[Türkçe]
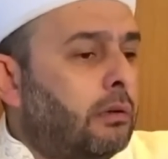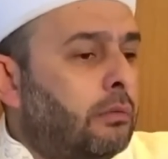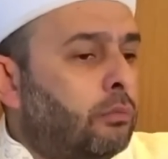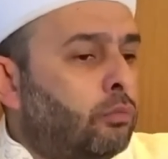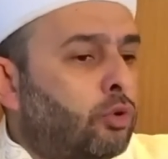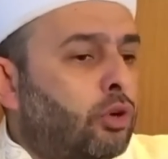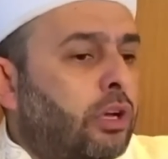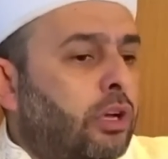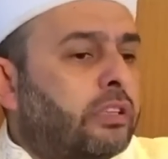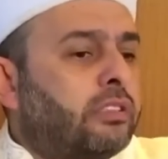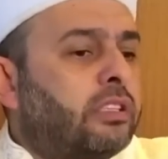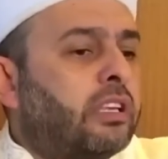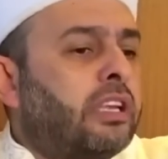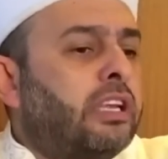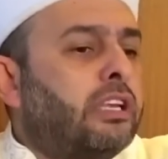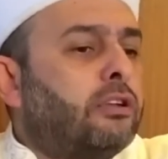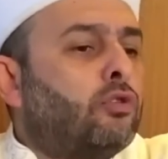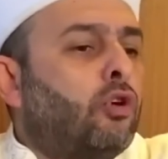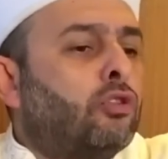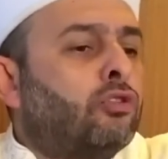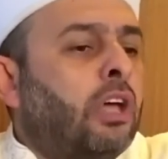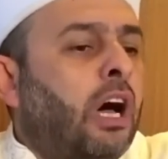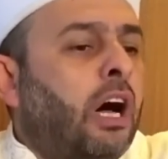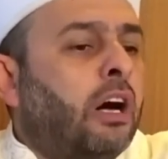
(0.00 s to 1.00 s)
Burası
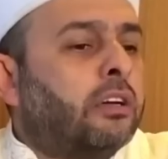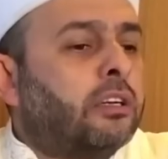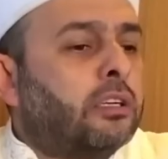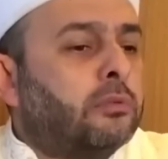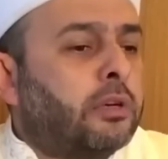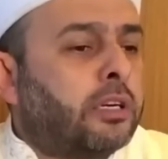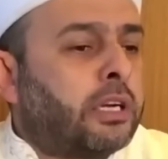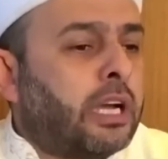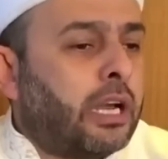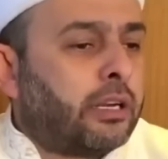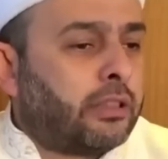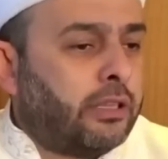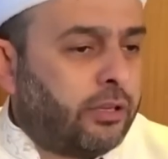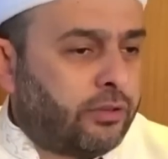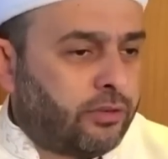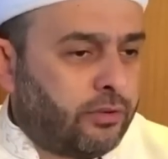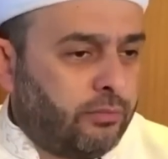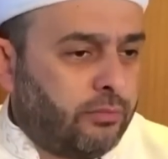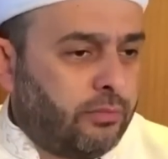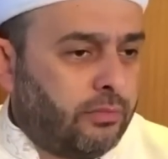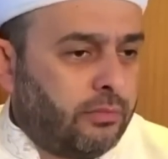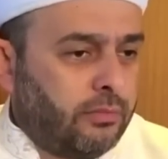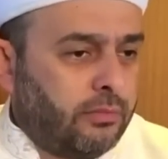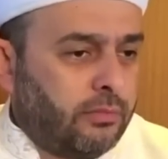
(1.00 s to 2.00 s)
Ringon Naharı mı
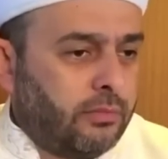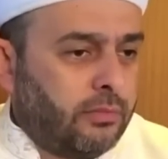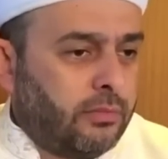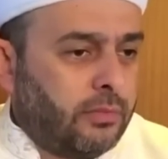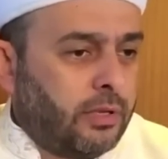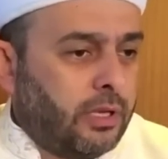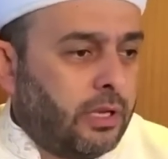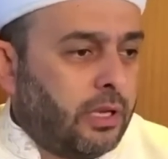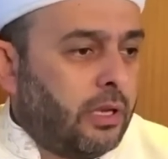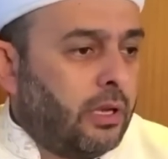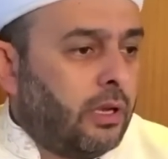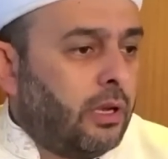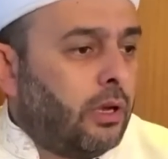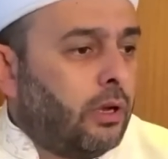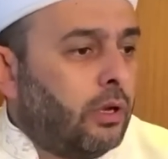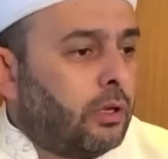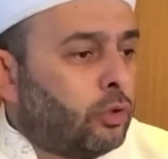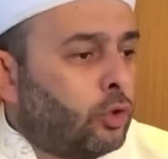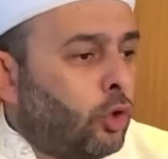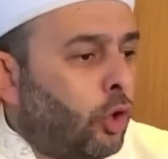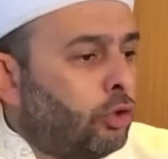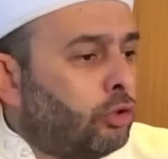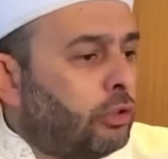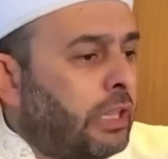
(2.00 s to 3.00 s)
kardeşim?
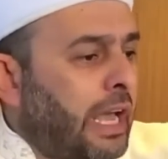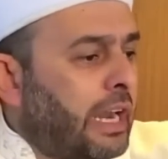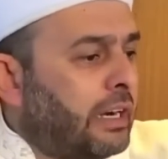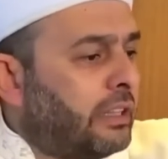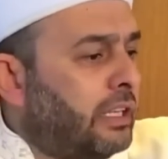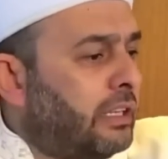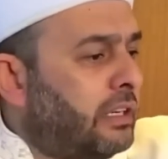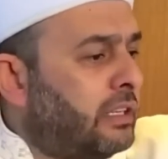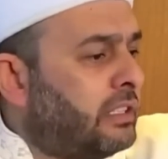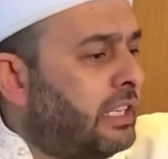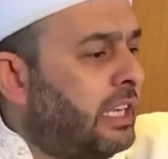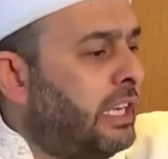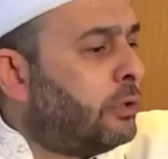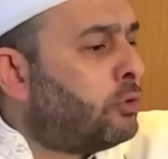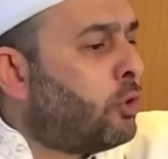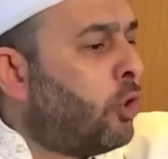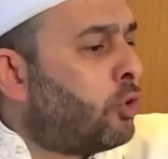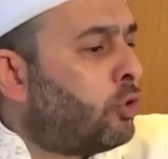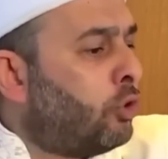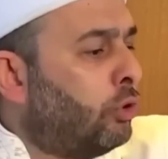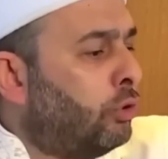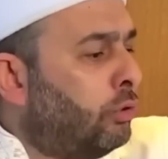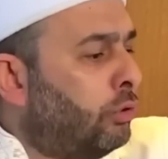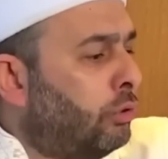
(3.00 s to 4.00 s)
Gönderdiğiniz
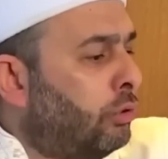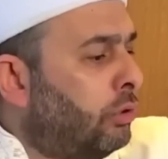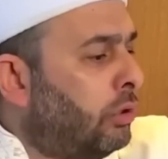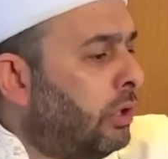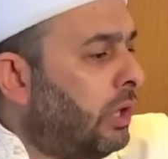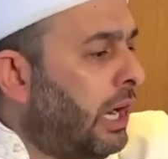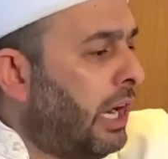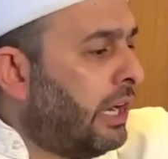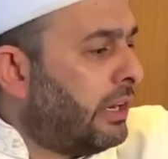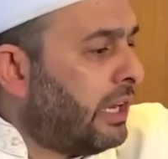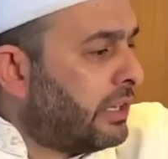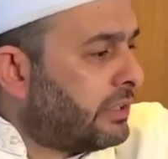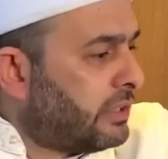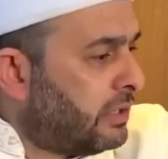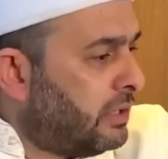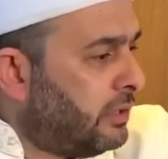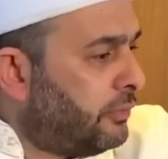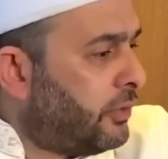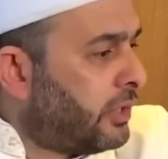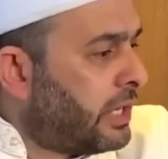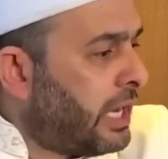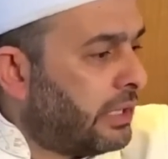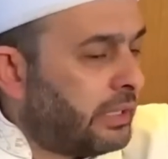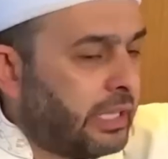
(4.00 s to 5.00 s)
ilkokul ana
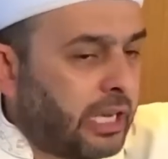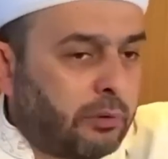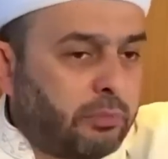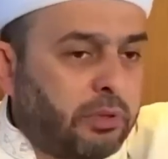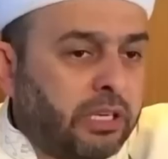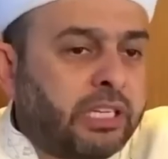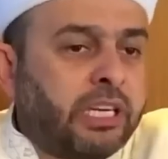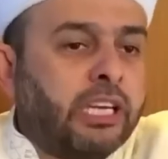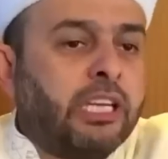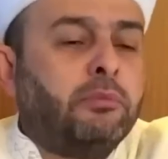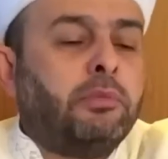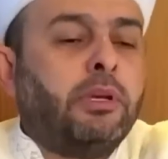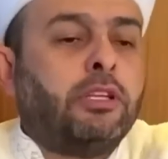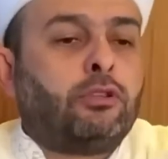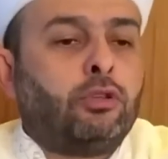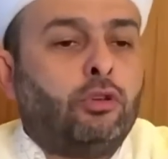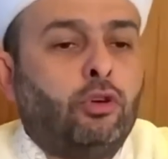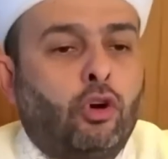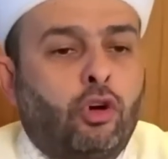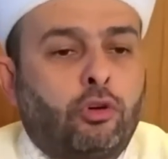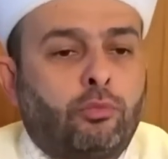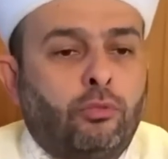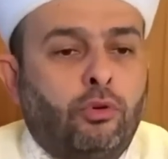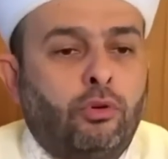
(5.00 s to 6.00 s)
sınıfı kadar bir kıymeti
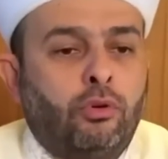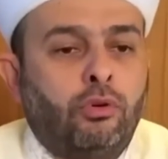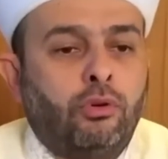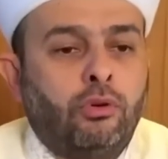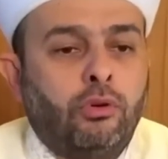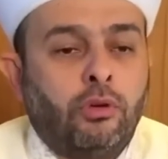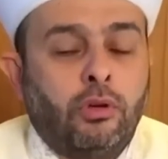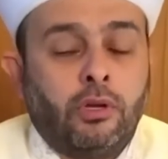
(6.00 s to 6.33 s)
yok mu?